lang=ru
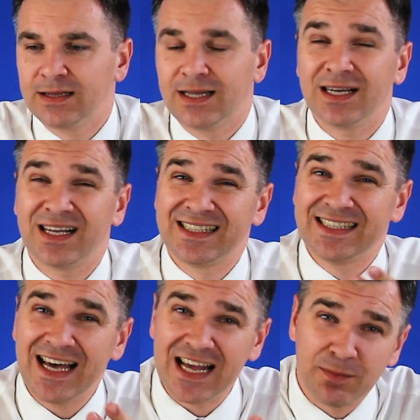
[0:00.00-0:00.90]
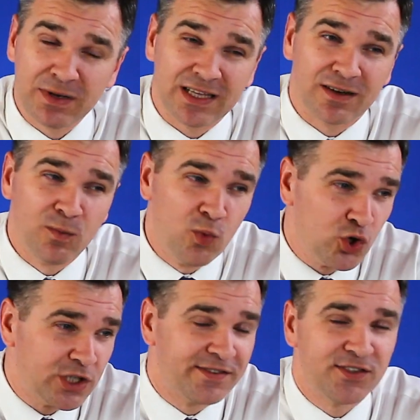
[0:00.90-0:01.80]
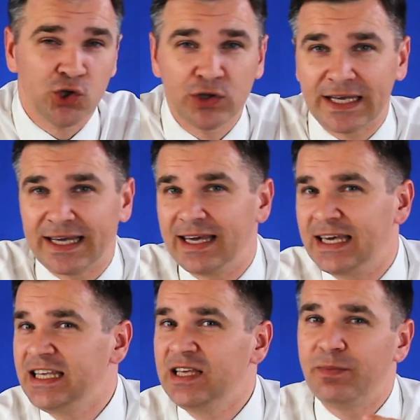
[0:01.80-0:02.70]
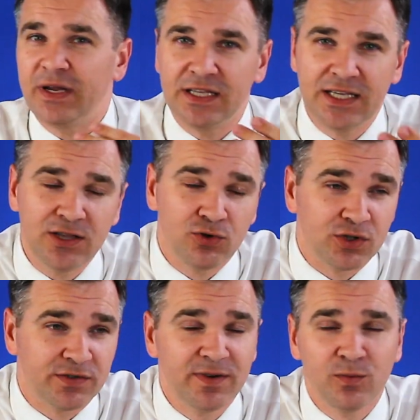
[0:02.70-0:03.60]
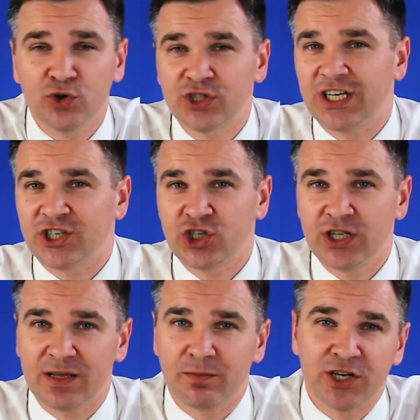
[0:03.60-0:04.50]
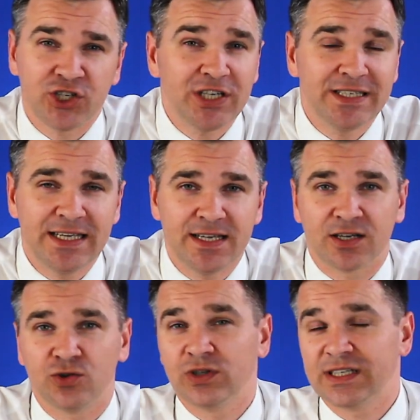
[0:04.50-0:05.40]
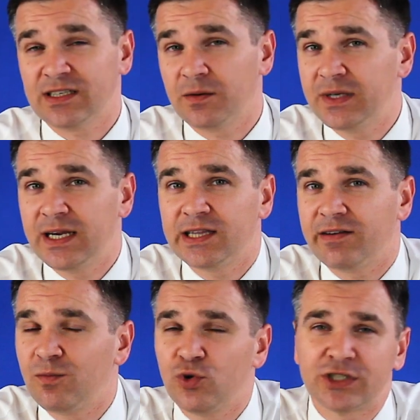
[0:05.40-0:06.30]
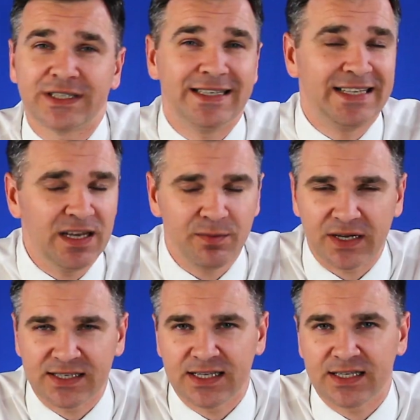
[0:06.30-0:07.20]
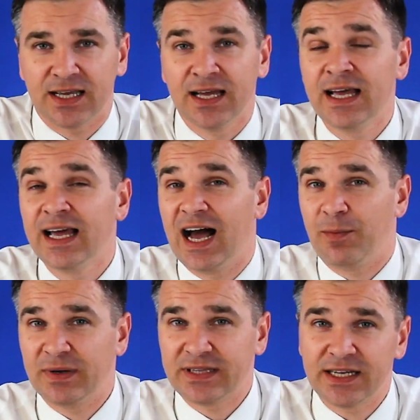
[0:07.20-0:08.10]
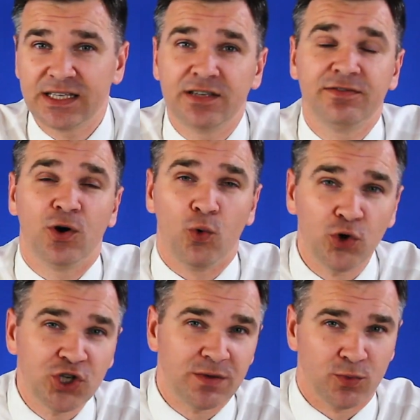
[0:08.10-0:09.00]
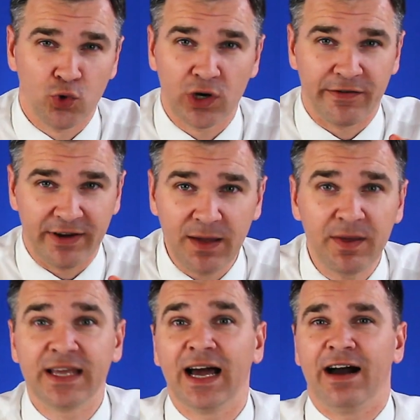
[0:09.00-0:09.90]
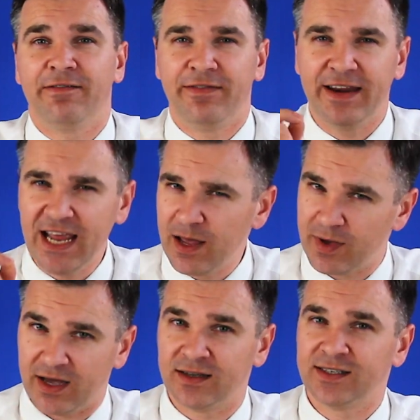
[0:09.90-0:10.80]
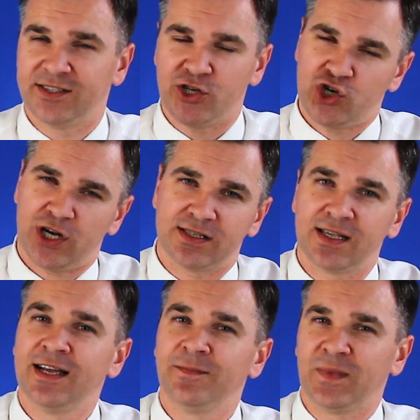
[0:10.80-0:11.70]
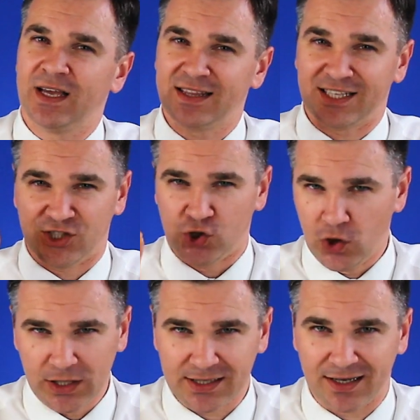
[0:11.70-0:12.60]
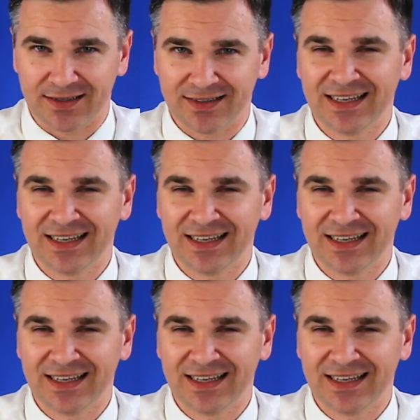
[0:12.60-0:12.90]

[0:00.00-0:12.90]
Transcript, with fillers: Так как заработок может все-таки и не прийти, то есть вы можете ожидать больших денег, но на самом деле этого может не произойти. А потратите вы очень много времени, а время сейчас – это золото.